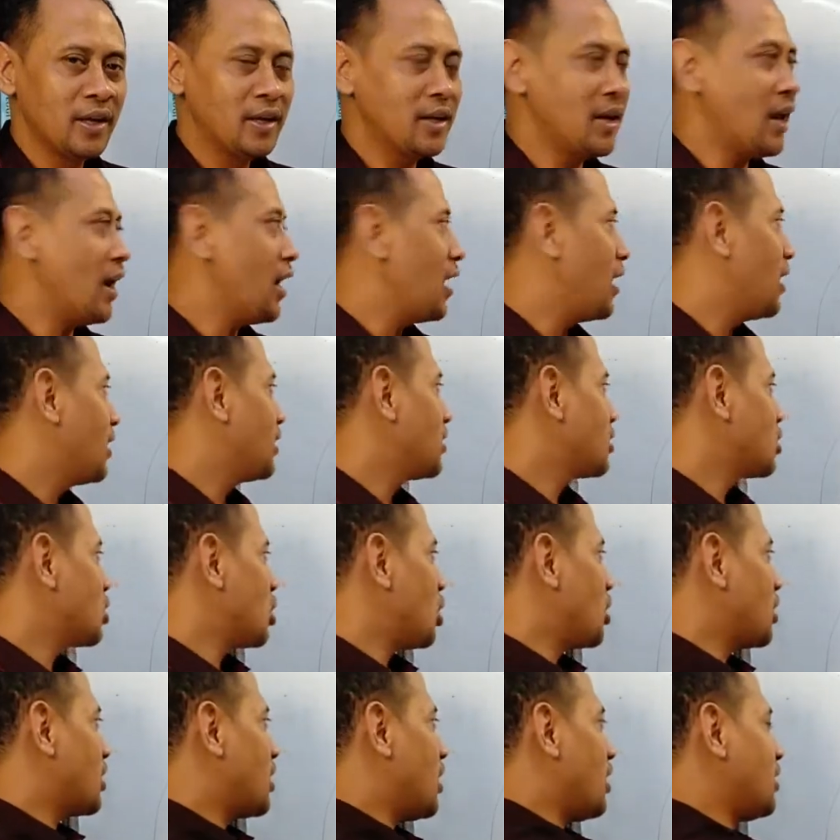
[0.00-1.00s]
Nah,
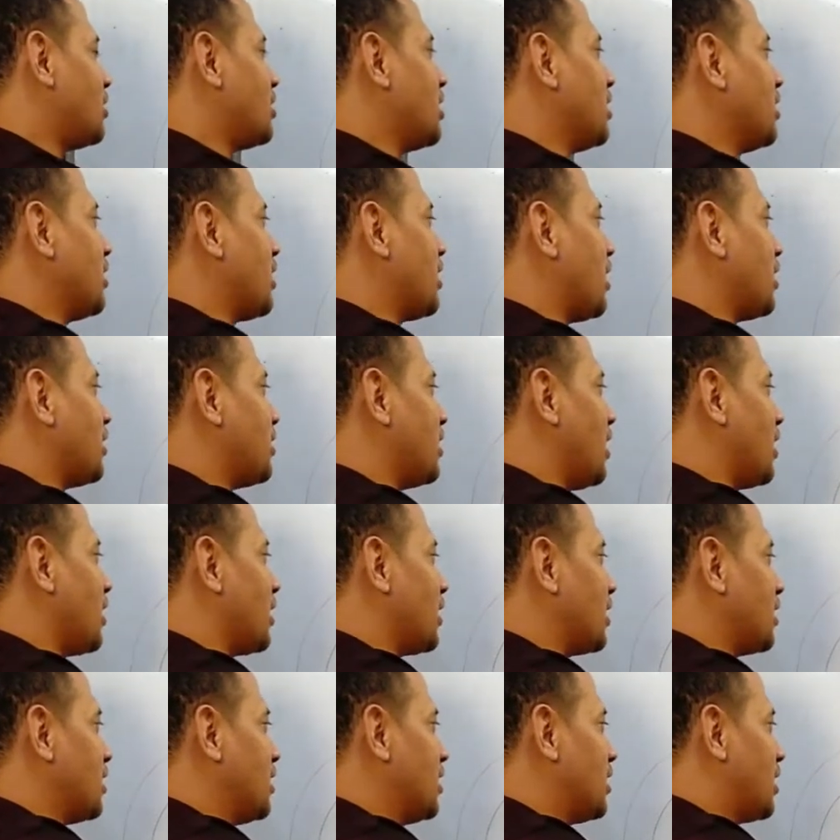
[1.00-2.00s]
surga tingkat yang
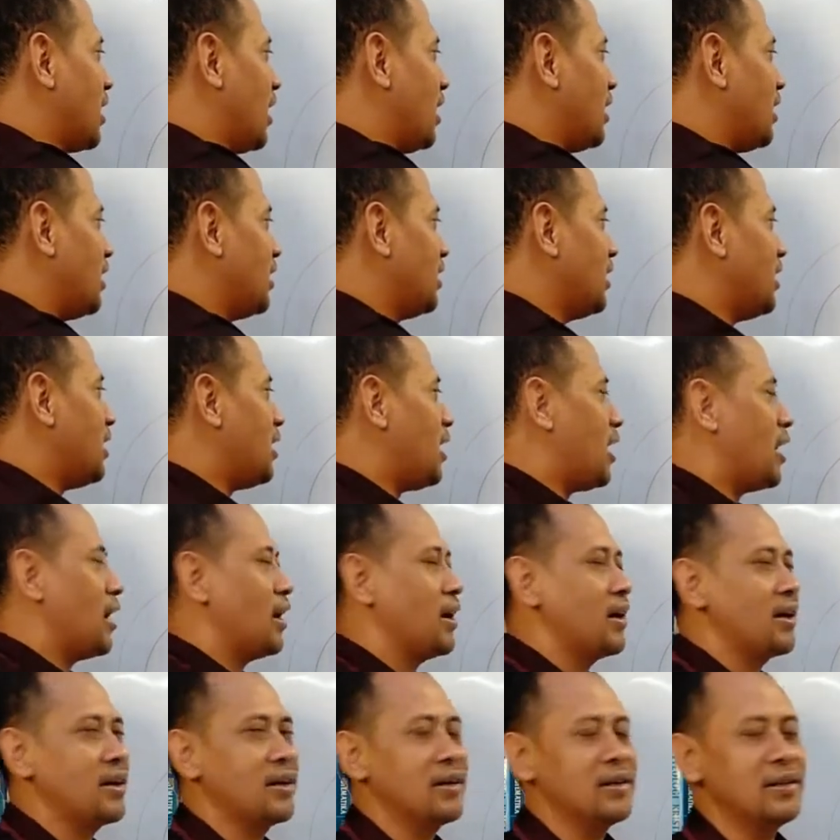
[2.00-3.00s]
ketiga inilah
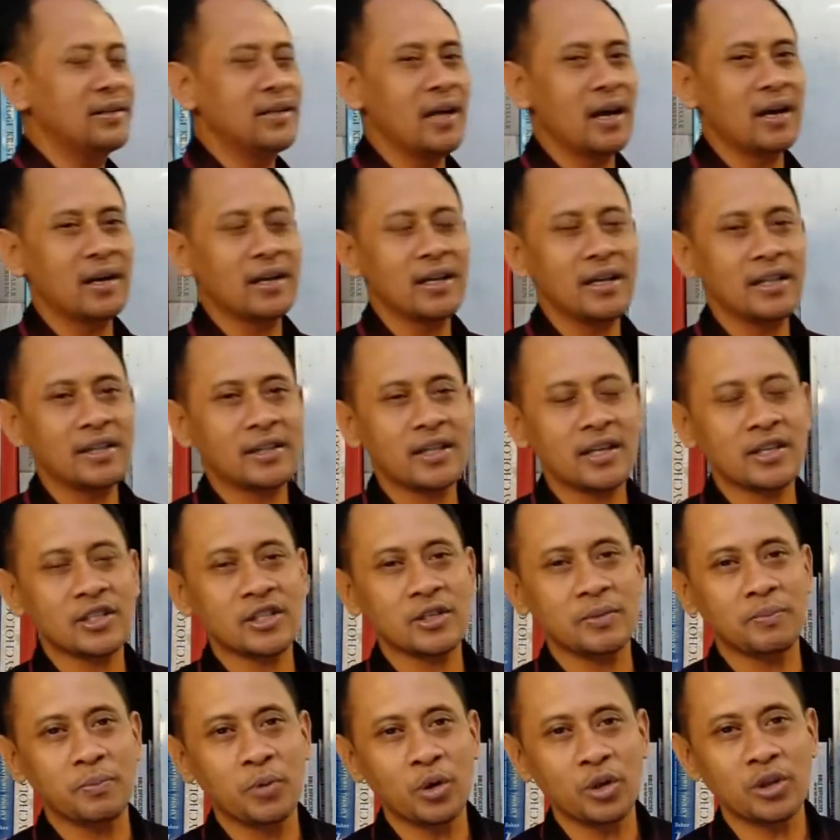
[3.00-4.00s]
yang kita
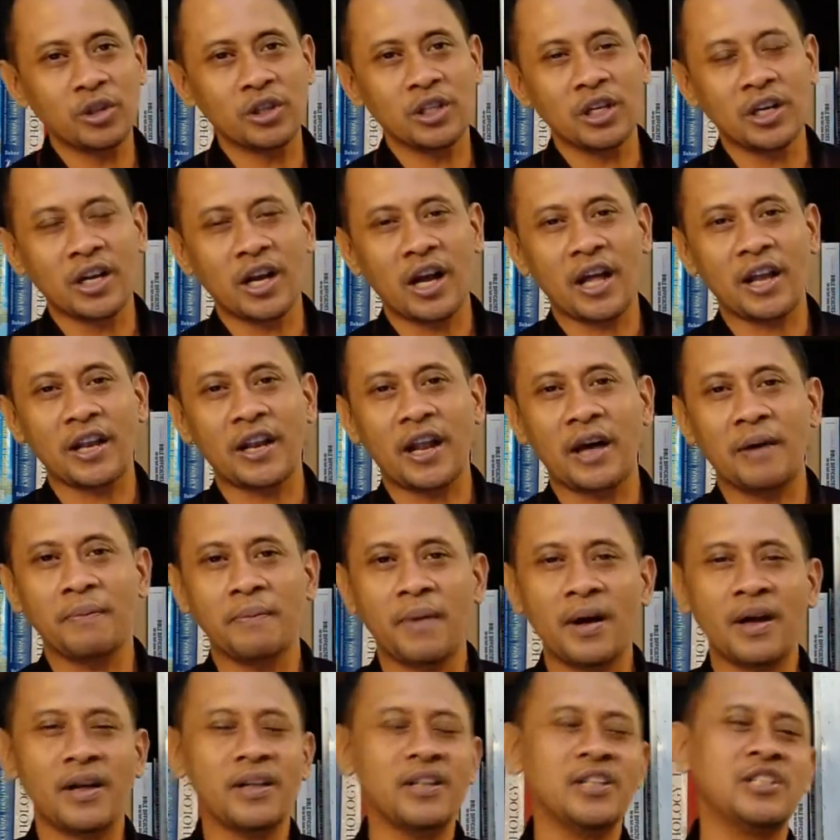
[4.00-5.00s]
sebut dengan
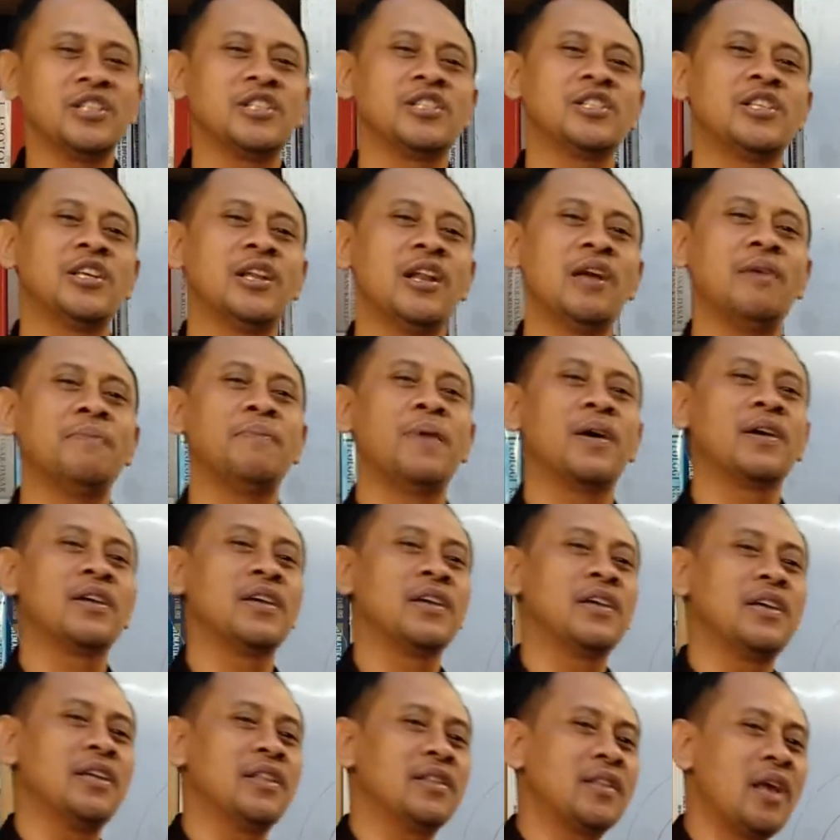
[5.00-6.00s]
nama istilah bagi
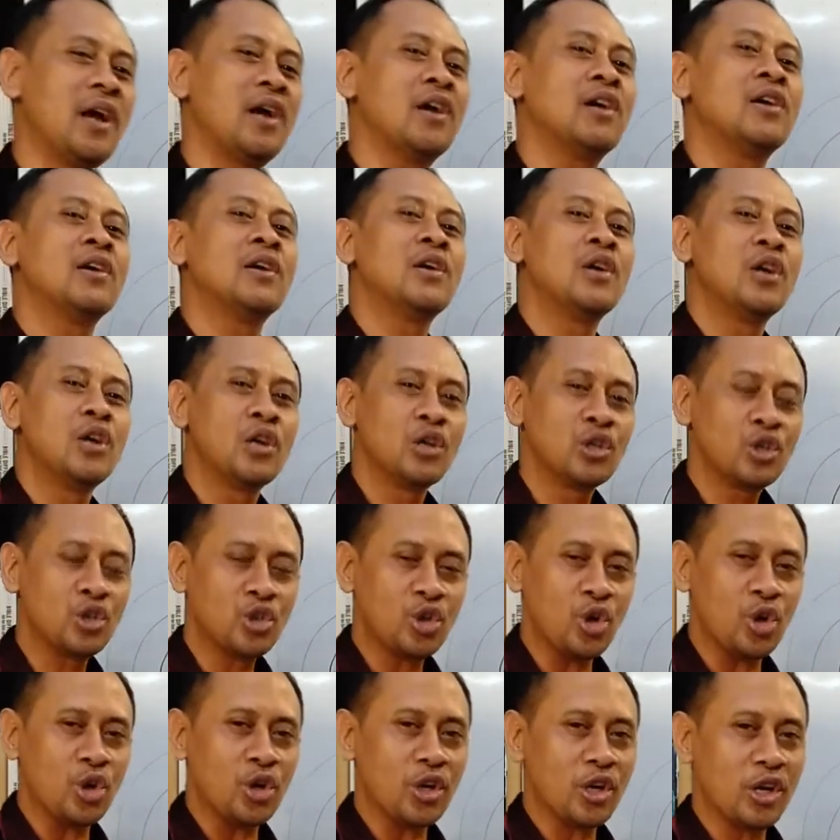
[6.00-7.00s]
kita
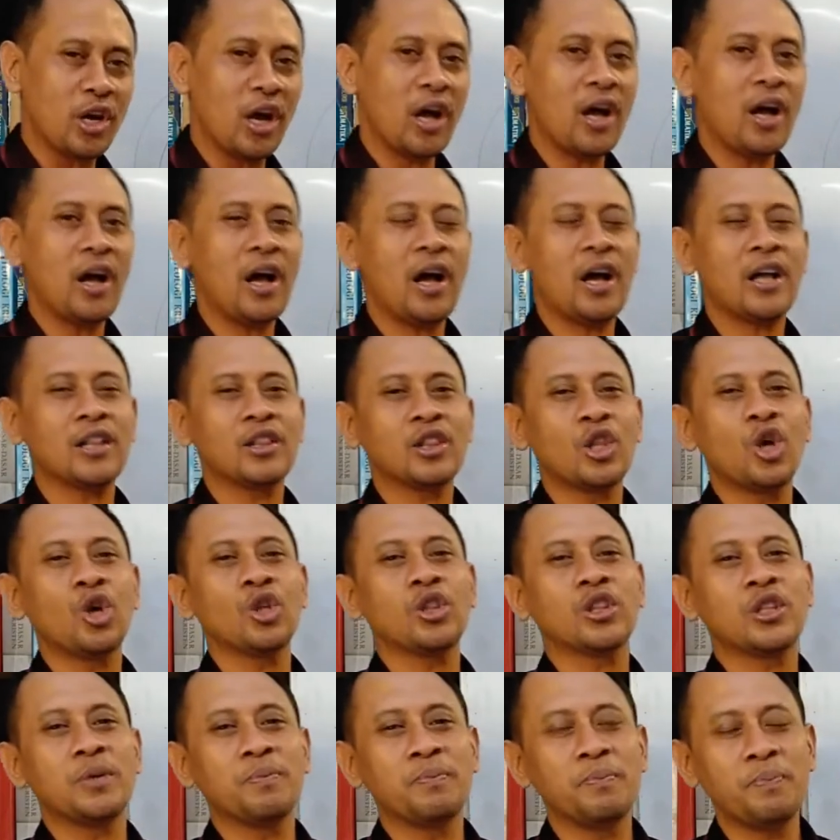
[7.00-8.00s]
surga atau
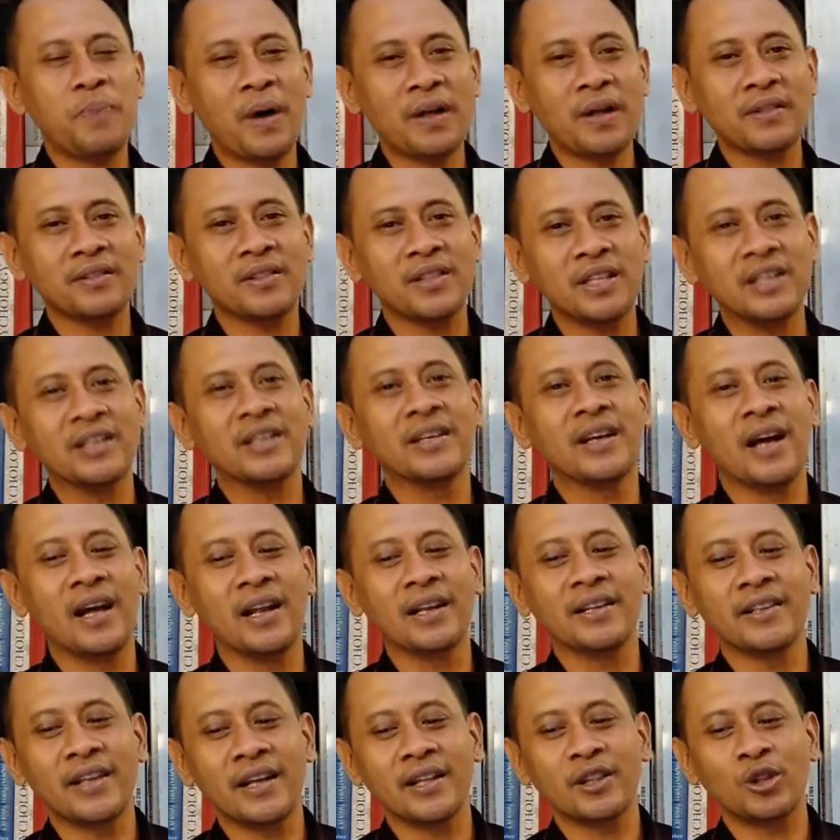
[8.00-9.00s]
tempat
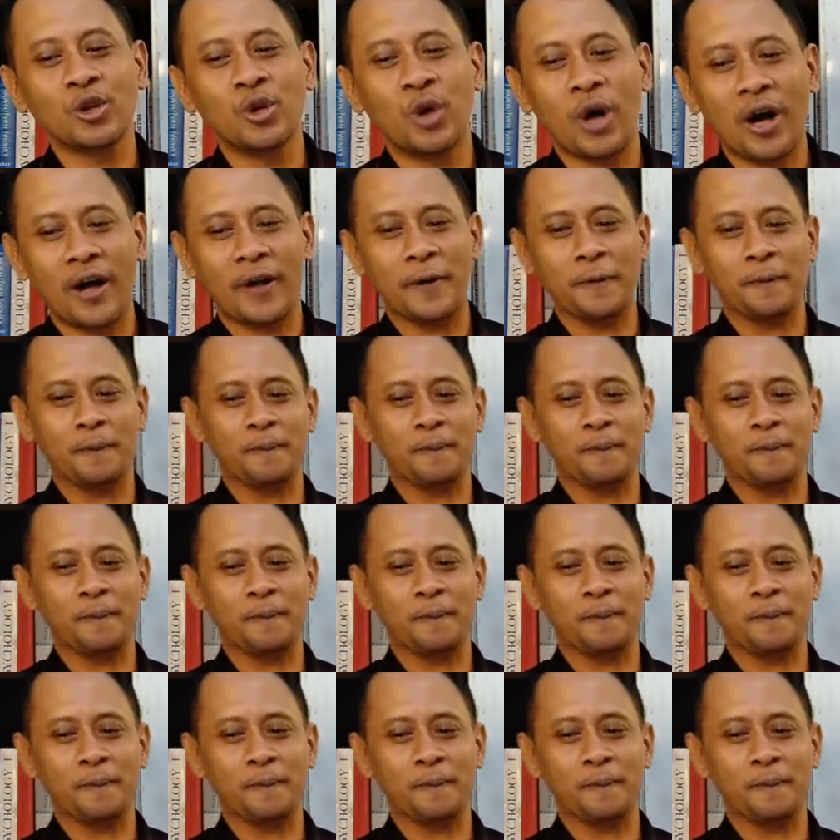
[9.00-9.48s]
tinggalnya Tuhan.